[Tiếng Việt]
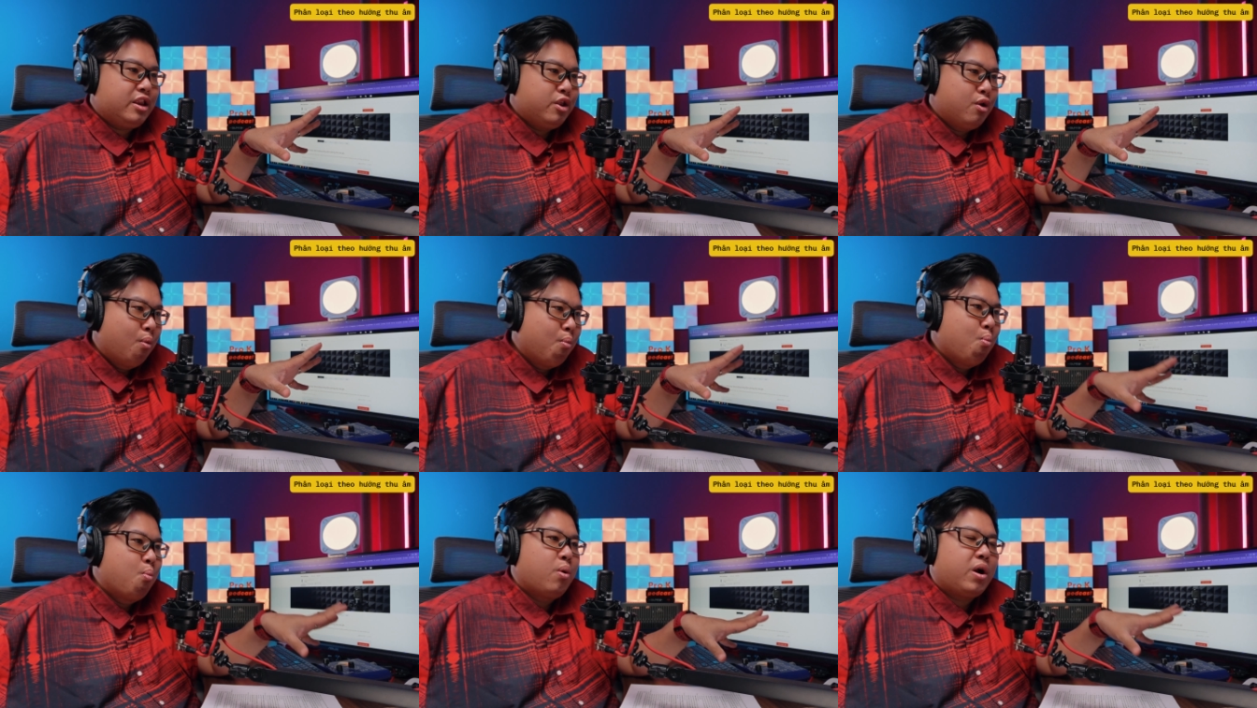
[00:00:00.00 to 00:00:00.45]

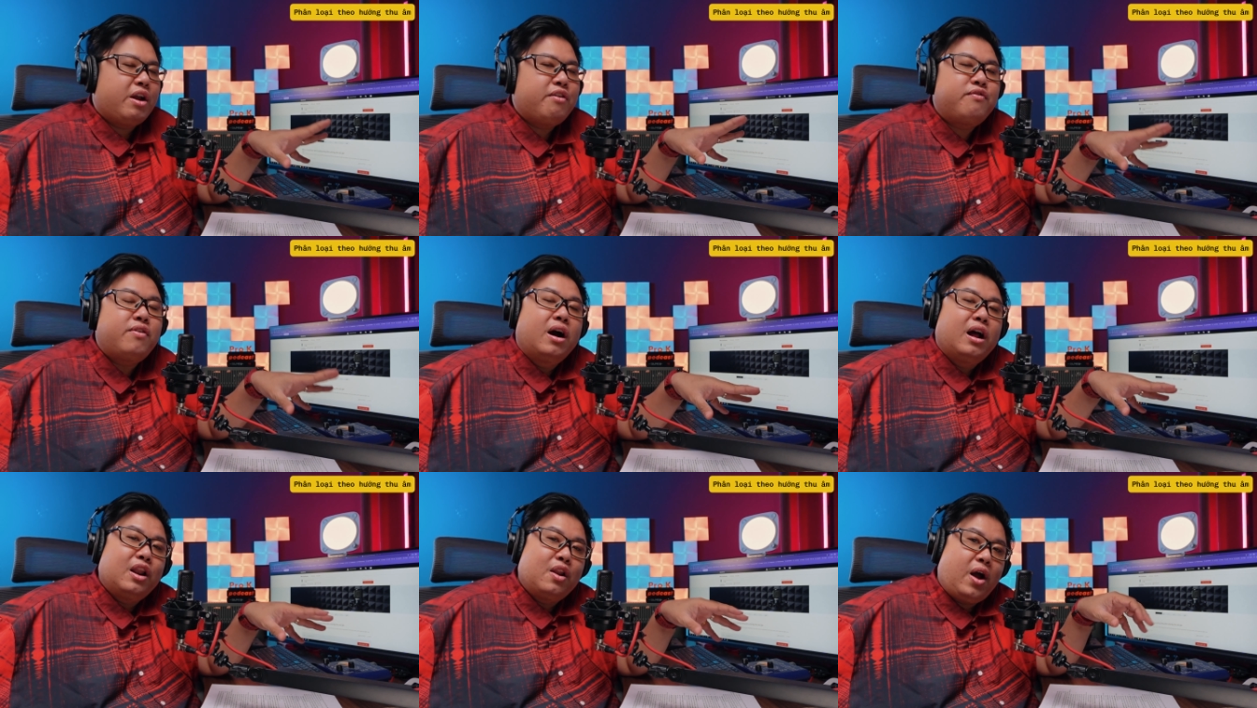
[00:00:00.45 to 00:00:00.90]
dùng một
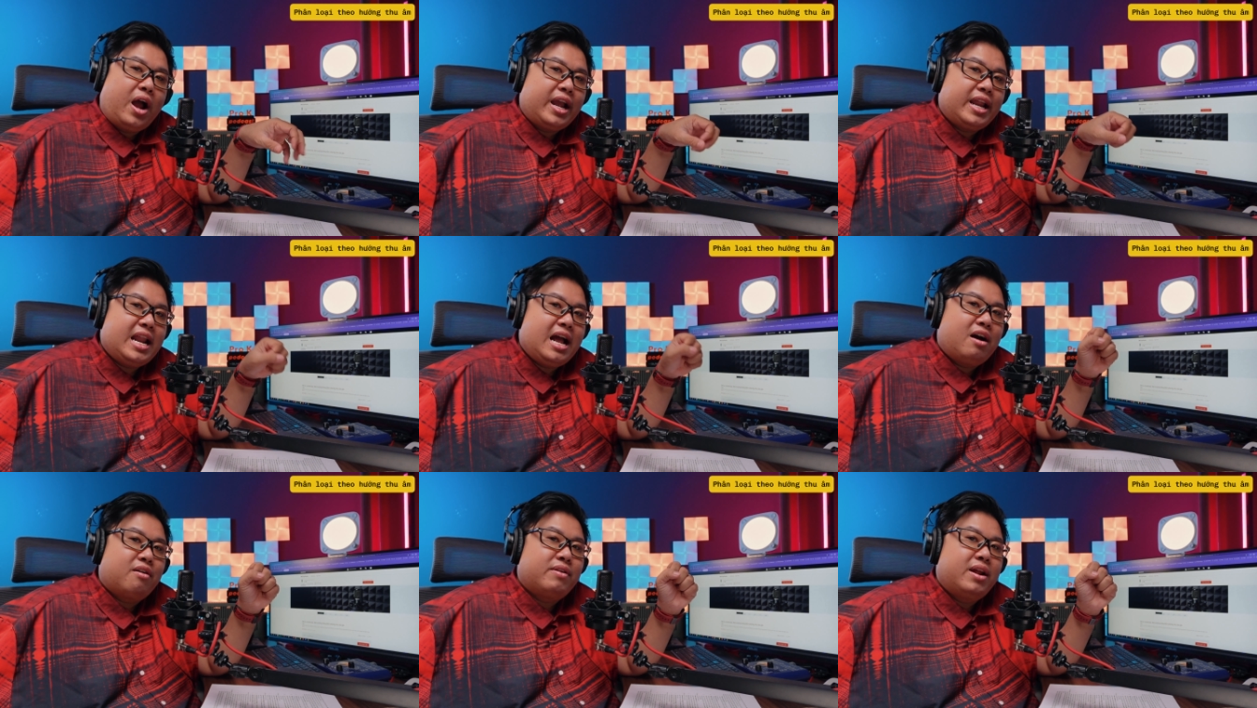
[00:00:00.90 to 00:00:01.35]
cái phân
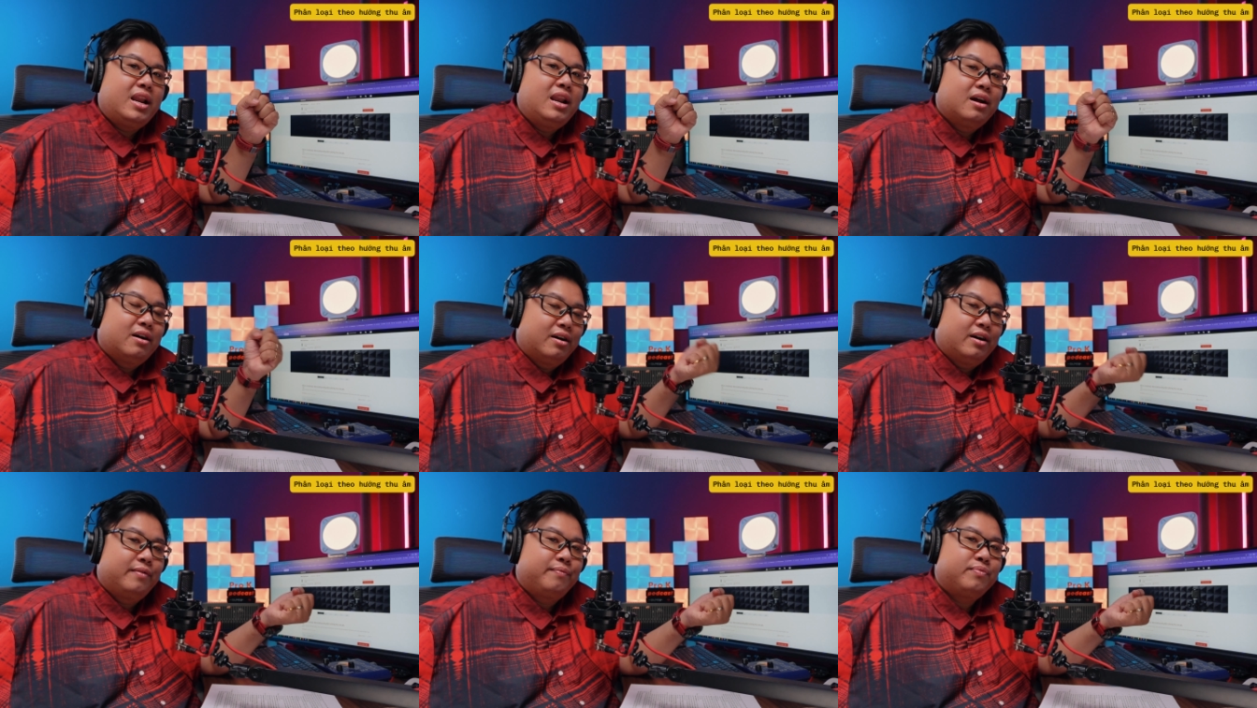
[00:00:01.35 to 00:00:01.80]
loại nào
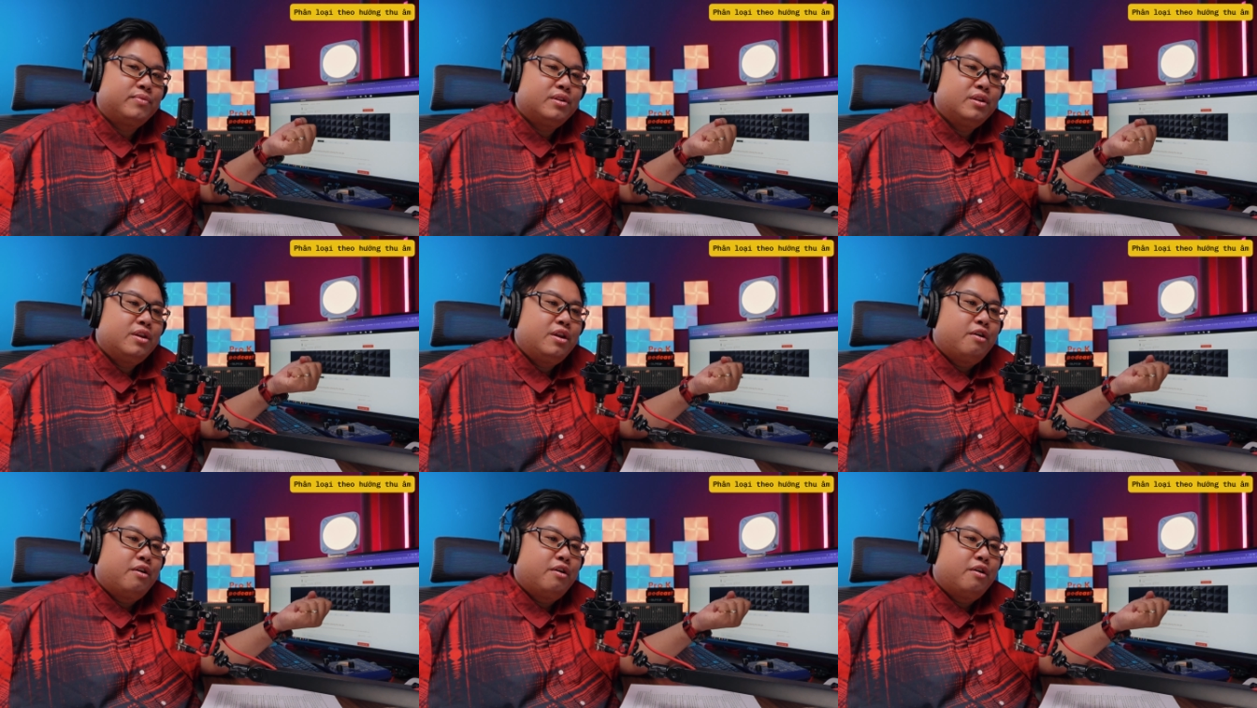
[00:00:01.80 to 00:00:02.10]
để lựa